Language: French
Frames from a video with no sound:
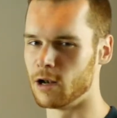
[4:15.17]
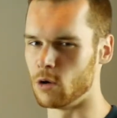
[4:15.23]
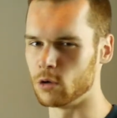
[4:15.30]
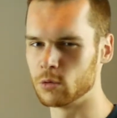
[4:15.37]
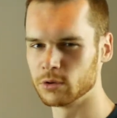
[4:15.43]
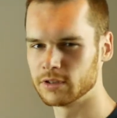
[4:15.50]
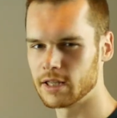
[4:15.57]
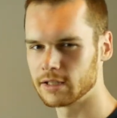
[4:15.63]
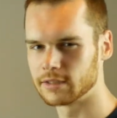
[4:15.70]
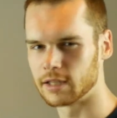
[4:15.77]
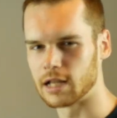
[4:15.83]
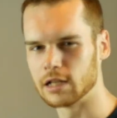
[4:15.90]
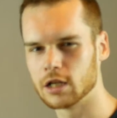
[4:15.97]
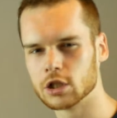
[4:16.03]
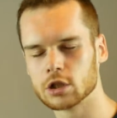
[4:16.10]
Le contexte est
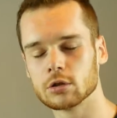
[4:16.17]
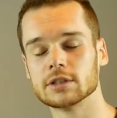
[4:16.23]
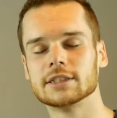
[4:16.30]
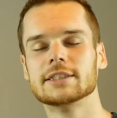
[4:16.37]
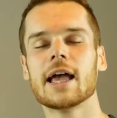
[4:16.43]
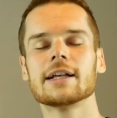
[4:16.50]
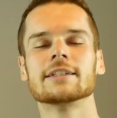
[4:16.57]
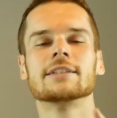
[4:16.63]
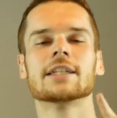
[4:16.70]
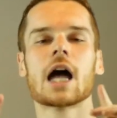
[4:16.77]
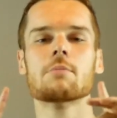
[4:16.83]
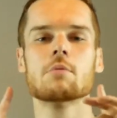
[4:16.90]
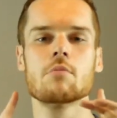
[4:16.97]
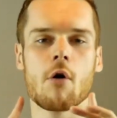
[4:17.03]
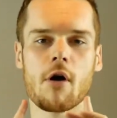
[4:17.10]
quelque chose
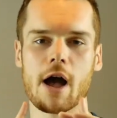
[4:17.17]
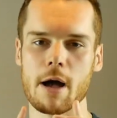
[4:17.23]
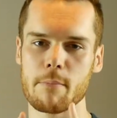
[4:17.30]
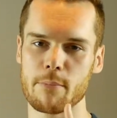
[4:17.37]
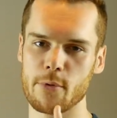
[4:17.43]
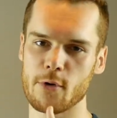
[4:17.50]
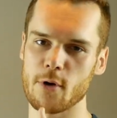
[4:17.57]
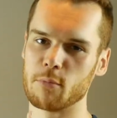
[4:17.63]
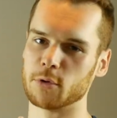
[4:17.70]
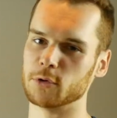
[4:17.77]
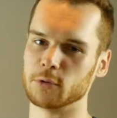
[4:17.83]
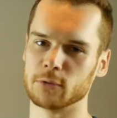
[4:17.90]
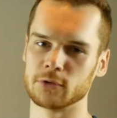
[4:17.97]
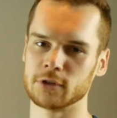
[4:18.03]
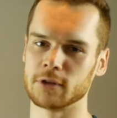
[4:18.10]
d'extrêmement appant pour
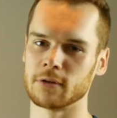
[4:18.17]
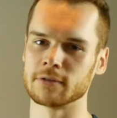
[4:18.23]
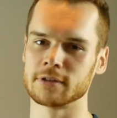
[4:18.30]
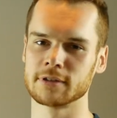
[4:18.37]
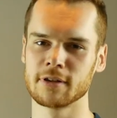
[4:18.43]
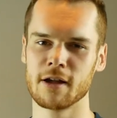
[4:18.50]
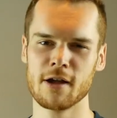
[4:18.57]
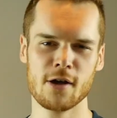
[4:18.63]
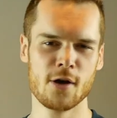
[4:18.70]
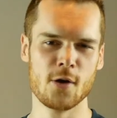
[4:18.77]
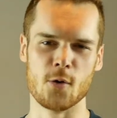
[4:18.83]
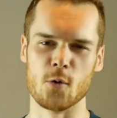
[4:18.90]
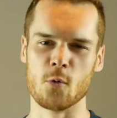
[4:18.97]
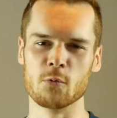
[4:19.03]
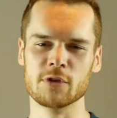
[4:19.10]
nos consciences.
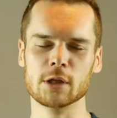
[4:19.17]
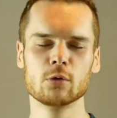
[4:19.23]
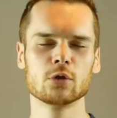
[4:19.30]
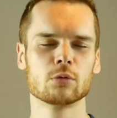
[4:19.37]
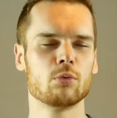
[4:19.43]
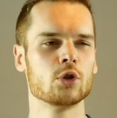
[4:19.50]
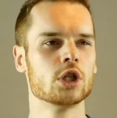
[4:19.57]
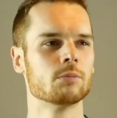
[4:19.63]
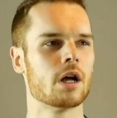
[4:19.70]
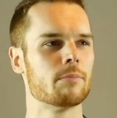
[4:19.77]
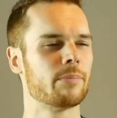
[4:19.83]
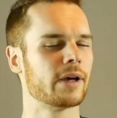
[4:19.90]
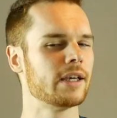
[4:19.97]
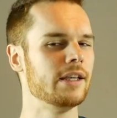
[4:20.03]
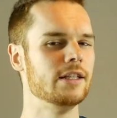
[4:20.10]
On est tous plus ou moins
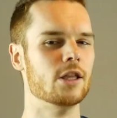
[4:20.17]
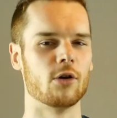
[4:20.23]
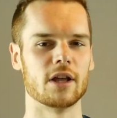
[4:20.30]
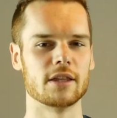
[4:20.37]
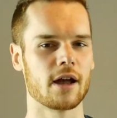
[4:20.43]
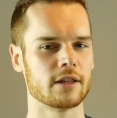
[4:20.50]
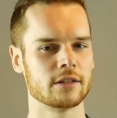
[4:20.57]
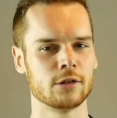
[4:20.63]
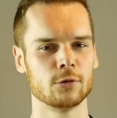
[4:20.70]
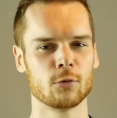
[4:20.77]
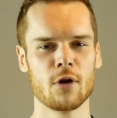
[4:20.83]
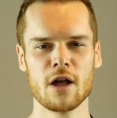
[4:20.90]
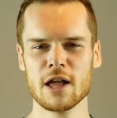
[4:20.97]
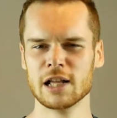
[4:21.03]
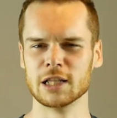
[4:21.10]
pris dans la
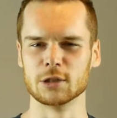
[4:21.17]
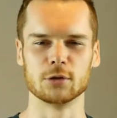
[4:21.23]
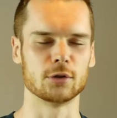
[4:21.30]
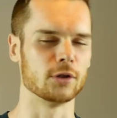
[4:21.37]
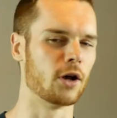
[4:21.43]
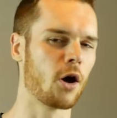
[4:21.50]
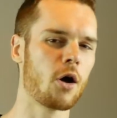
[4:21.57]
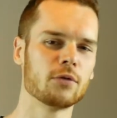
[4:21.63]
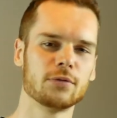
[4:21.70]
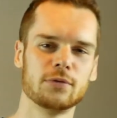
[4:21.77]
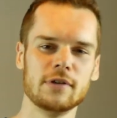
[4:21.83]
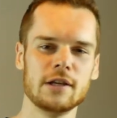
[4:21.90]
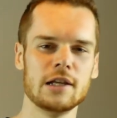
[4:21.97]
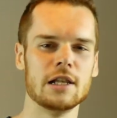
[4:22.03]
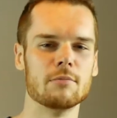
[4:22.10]
narration de ce grand
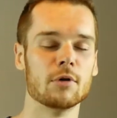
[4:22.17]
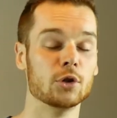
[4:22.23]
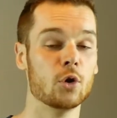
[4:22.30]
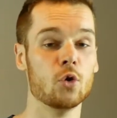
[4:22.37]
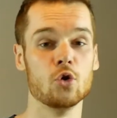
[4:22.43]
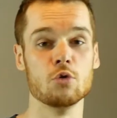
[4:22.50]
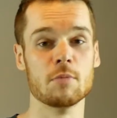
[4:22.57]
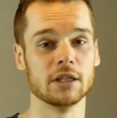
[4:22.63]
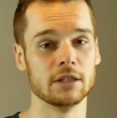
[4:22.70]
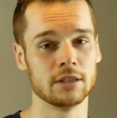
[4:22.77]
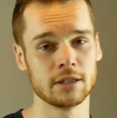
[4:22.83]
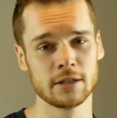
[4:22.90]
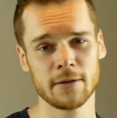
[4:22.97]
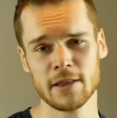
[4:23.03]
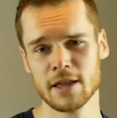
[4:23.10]
film de
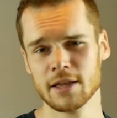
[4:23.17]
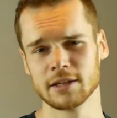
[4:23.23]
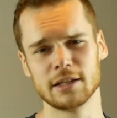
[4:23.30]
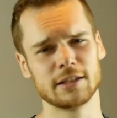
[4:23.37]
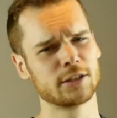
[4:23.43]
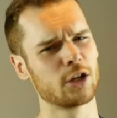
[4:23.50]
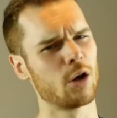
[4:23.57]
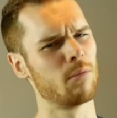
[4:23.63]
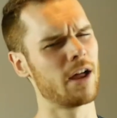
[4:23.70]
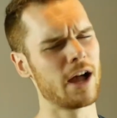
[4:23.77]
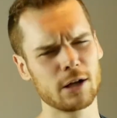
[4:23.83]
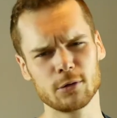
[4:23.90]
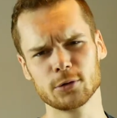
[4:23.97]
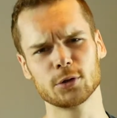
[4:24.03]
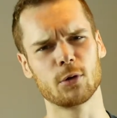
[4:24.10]
l'humanité qui semble
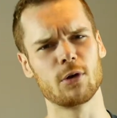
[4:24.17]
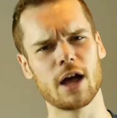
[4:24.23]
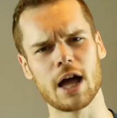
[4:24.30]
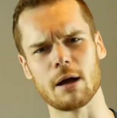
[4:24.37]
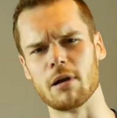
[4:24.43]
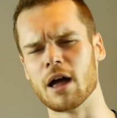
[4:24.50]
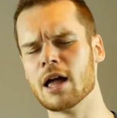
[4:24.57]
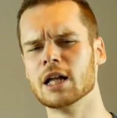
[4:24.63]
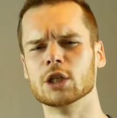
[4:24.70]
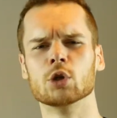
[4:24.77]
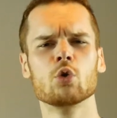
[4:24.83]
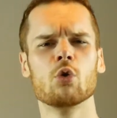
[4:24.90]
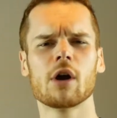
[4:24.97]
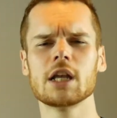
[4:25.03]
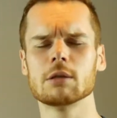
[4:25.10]
incontrôlable,
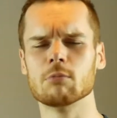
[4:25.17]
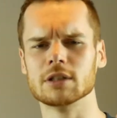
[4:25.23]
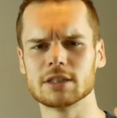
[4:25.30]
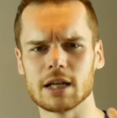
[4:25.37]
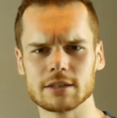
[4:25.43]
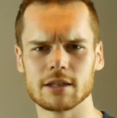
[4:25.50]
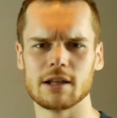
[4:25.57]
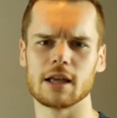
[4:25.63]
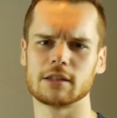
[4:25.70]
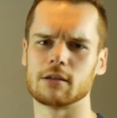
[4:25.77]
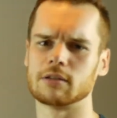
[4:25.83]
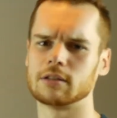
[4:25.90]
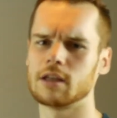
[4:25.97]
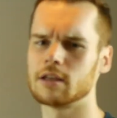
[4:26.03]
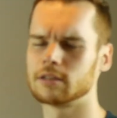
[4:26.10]
dont le rythme s'accélère
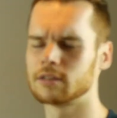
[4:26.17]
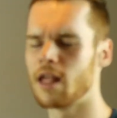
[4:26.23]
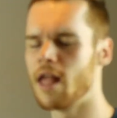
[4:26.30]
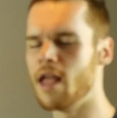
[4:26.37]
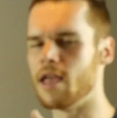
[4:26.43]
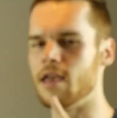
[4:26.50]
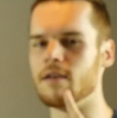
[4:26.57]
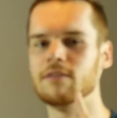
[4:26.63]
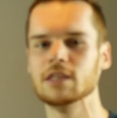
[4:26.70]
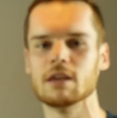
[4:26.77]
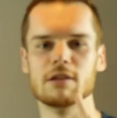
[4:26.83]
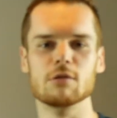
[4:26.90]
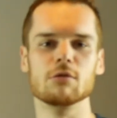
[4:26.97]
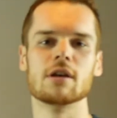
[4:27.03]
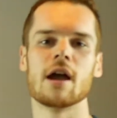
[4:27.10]
sans cesse et
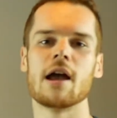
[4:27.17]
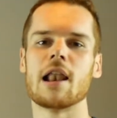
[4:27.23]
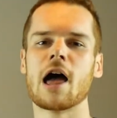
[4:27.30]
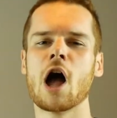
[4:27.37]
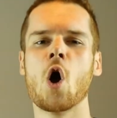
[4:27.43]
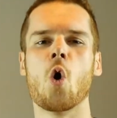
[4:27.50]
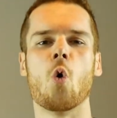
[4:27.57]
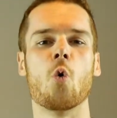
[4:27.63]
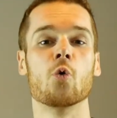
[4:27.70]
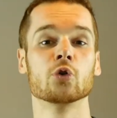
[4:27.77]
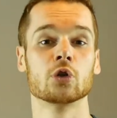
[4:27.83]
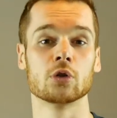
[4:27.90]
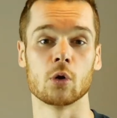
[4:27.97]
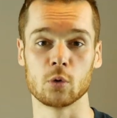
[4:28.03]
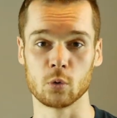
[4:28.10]
vis-à-vis -vis duquel on
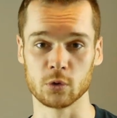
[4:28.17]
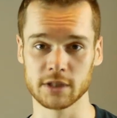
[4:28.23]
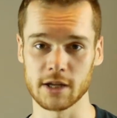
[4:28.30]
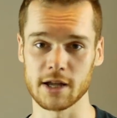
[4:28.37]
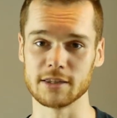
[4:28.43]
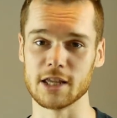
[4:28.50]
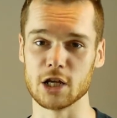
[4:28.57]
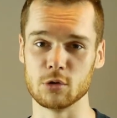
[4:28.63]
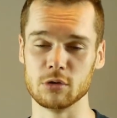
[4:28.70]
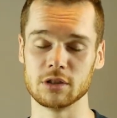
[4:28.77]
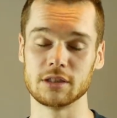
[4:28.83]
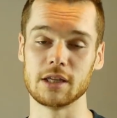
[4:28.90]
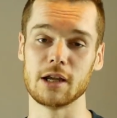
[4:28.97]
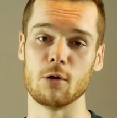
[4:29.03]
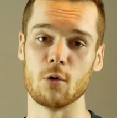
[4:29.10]
se sent contraint
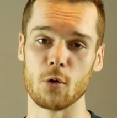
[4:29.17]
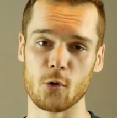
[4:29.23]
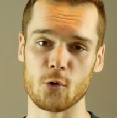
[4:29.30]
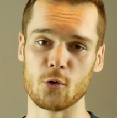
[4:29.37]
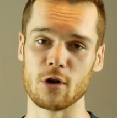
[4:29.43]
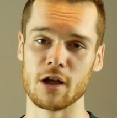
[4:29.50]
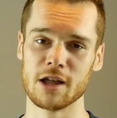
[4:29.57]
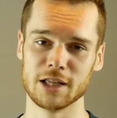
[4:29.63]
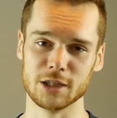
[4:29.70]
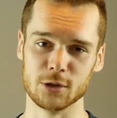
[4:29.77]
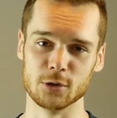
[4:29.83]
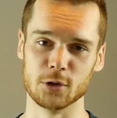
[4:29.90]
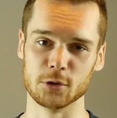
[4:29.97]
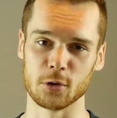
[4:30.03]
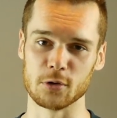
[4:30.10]
d'ajuster le rôle
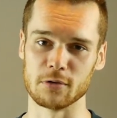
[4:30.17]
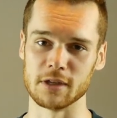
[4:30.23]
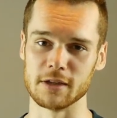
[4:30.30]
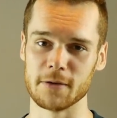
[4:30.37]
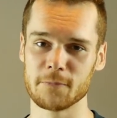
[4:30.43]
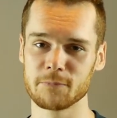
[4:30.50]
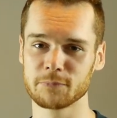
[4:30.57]
de notre vie.